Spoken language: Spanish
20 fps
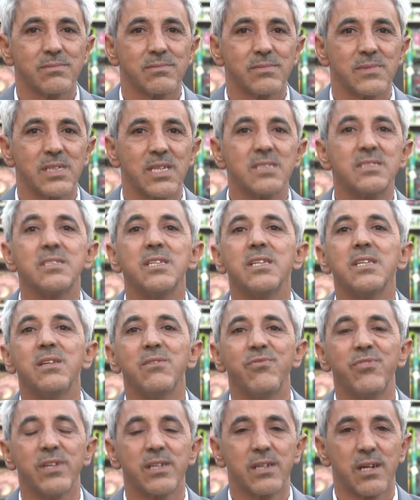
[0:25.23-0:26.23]
¿Qué
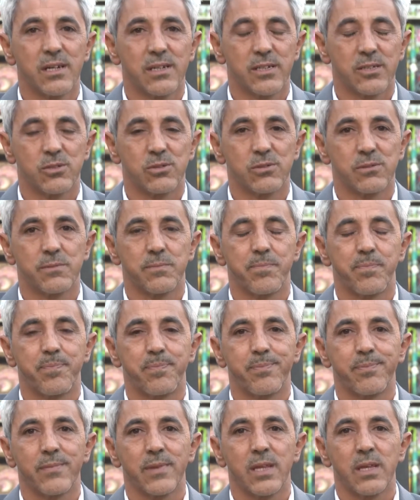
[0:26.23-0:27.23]
significa esto?
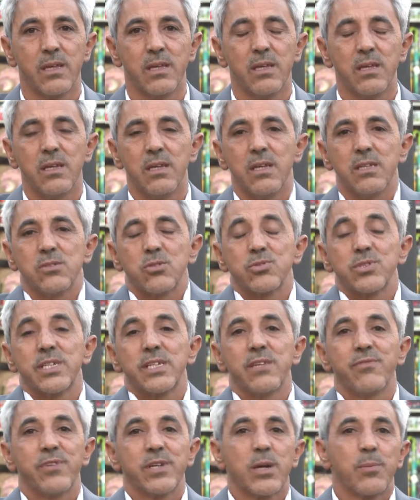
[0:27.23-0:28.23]
Esto
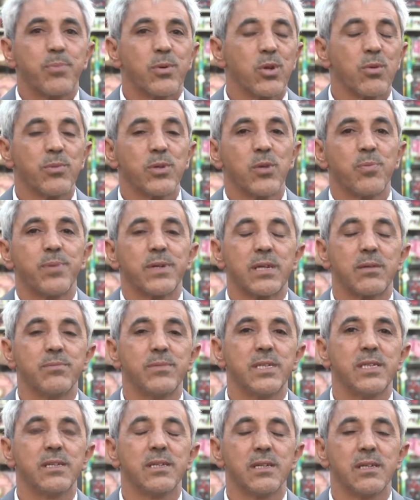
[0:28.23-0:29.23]
significa, por lo menos para
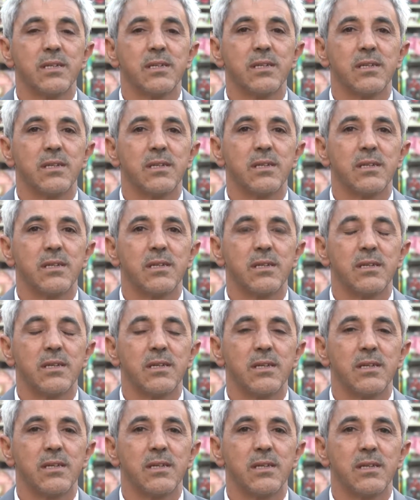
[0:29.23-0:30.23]
mí,
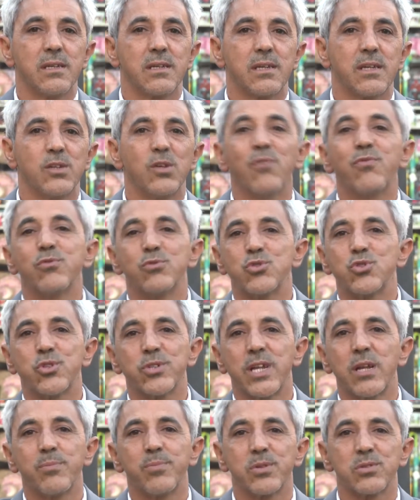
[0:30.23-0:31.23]
eh, que no
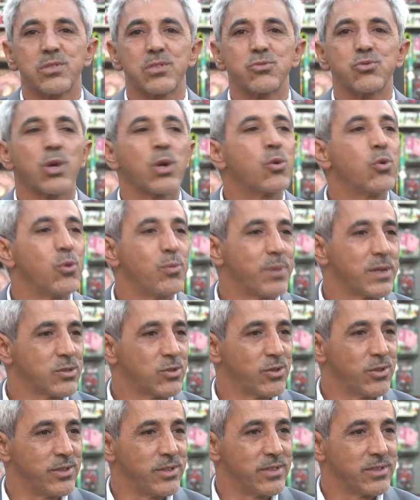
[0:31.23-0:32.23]
funciona el proceso
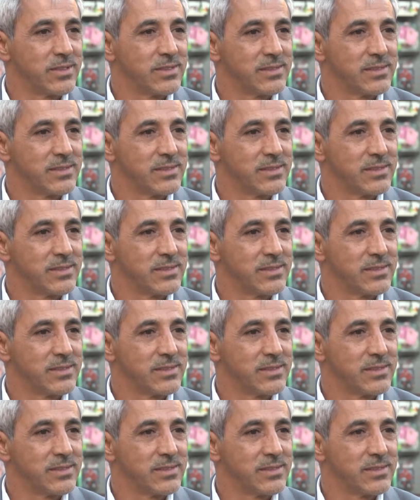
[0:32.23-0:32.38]
exculpatorio